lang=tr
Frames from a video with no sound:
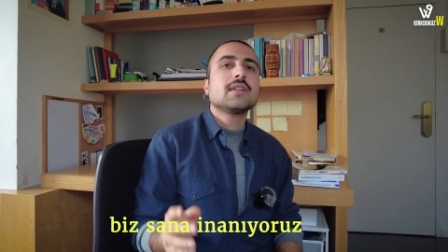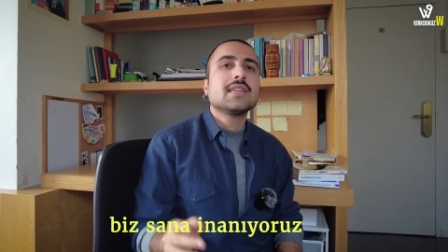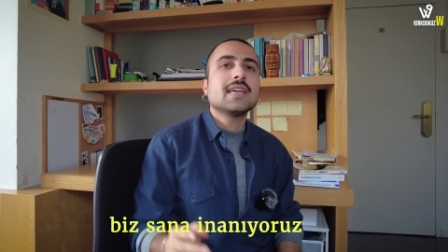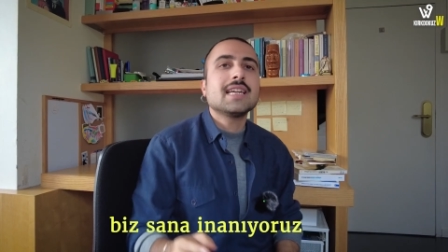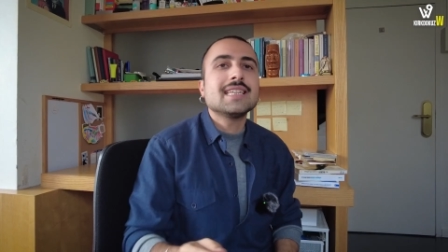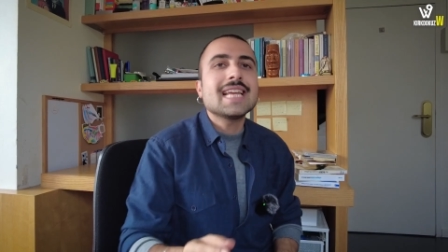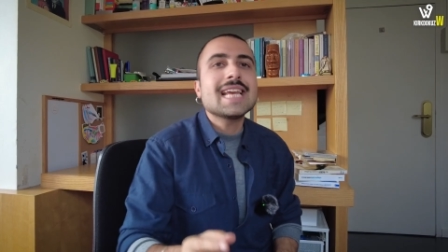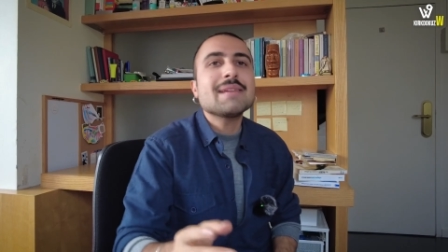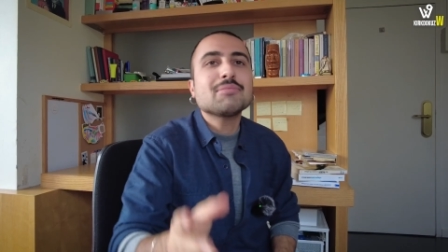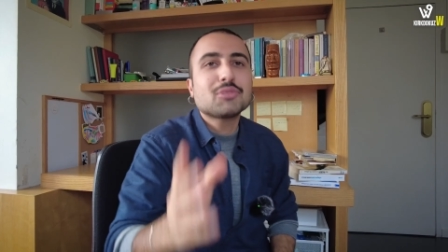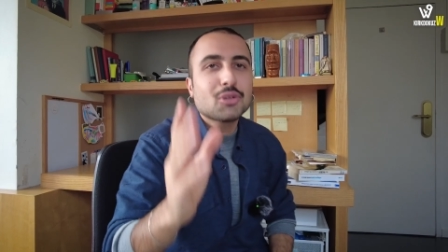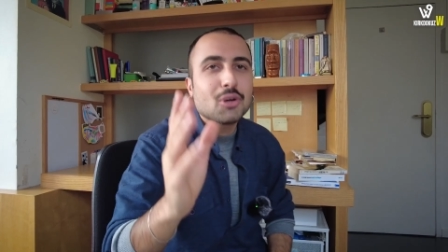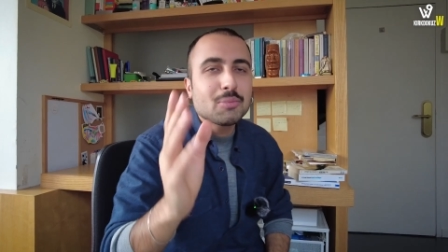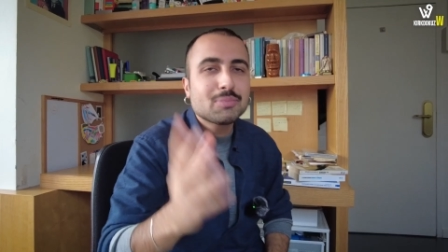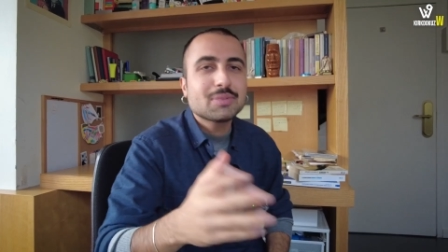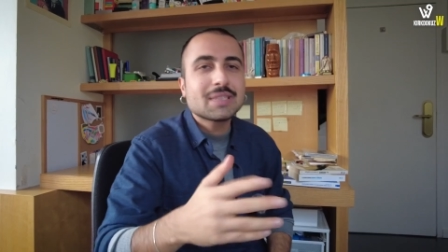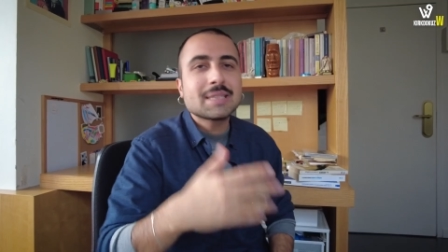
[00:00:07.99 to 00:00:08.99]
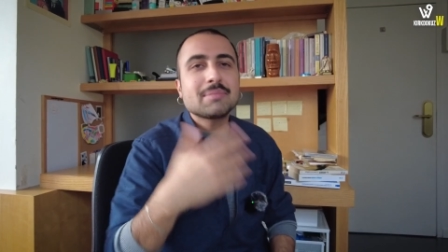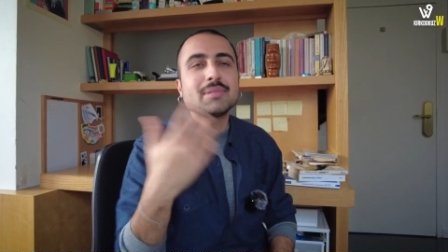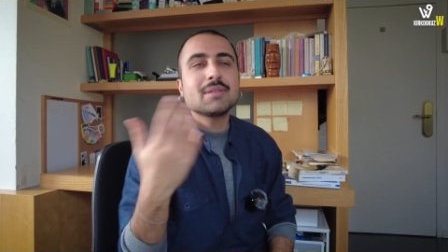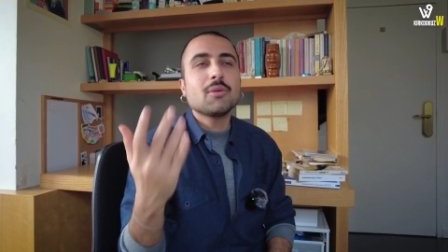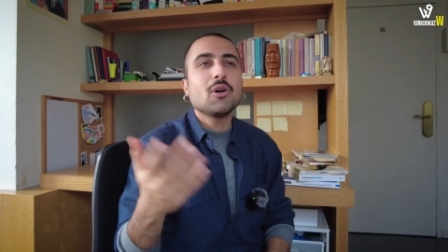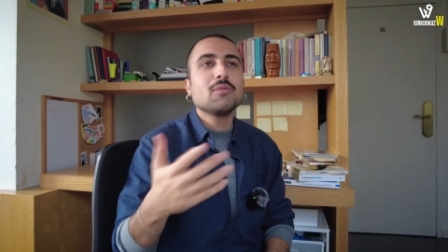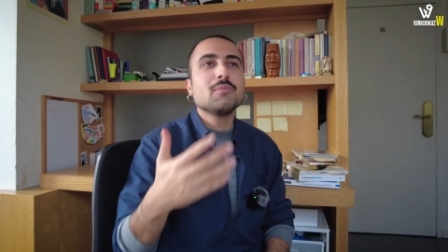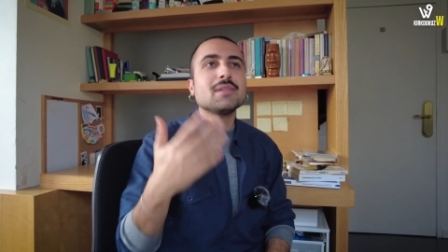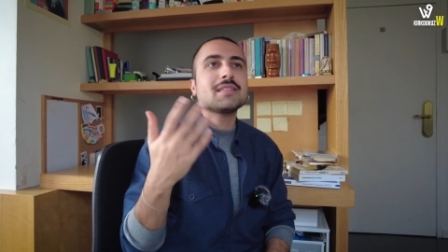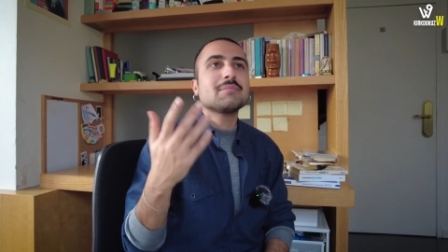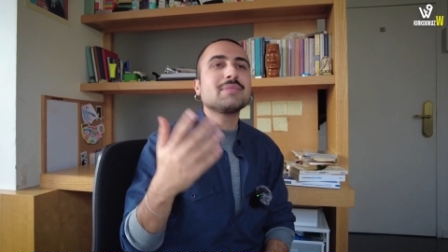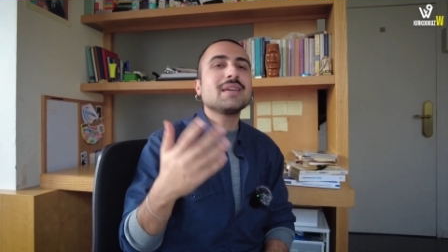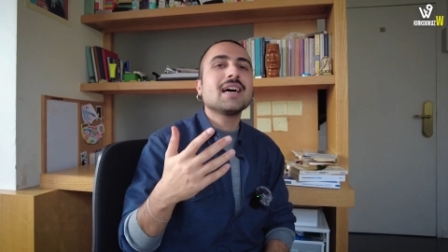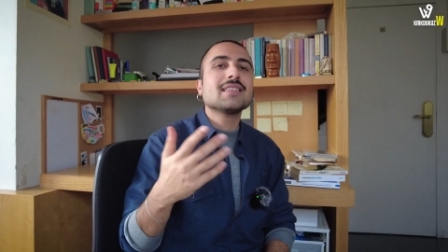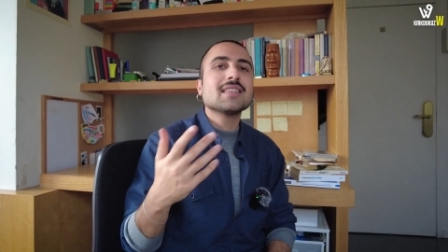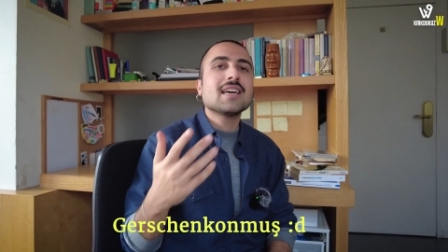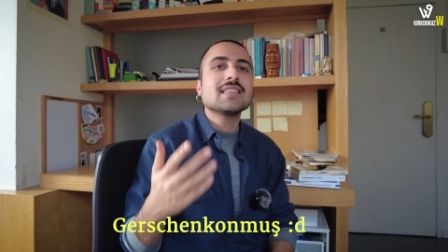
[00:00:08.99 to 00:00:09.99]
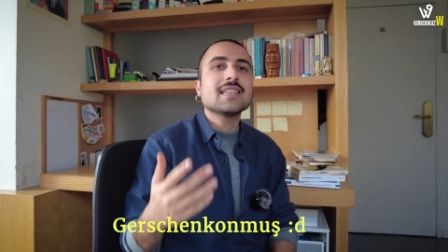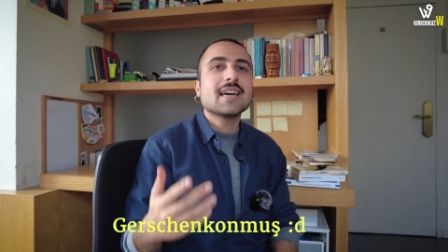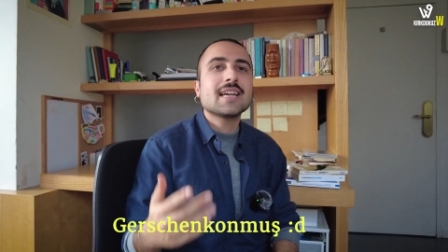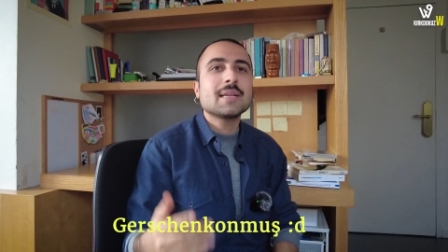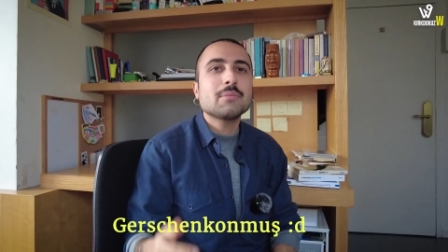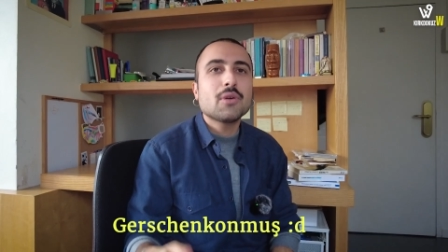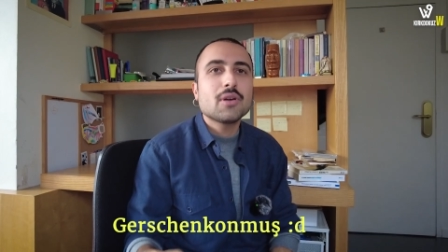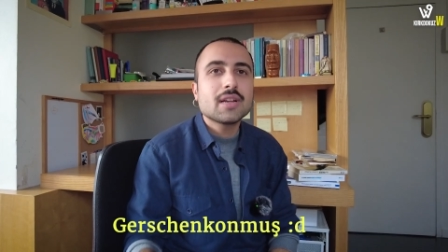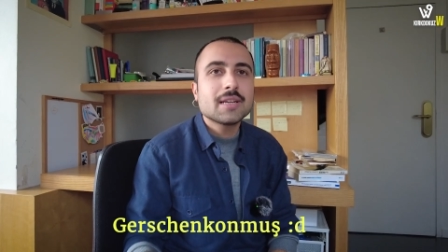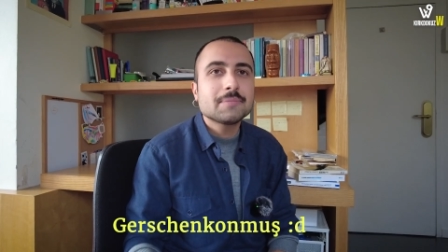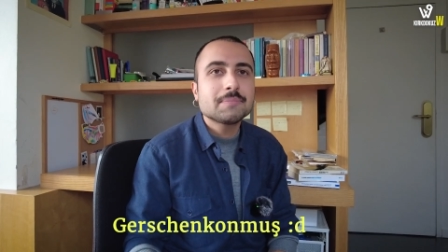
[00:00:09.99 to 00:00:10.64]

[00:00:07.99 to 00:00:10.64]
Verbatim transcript: Yani name drop gibi olmasın bir yandan da hani böyle.